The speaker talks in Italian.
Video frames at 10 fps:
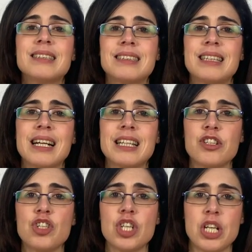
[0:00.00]

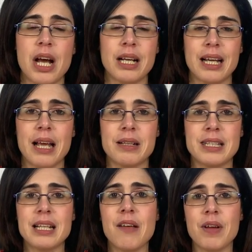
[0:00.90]
strategia che
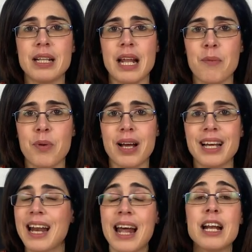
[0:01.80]
si deve andare poi a
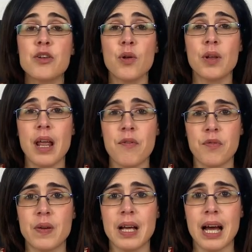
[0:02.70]
creare non è
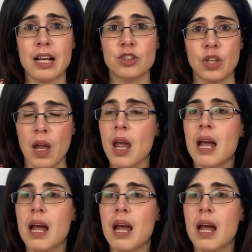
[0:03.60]
efficace.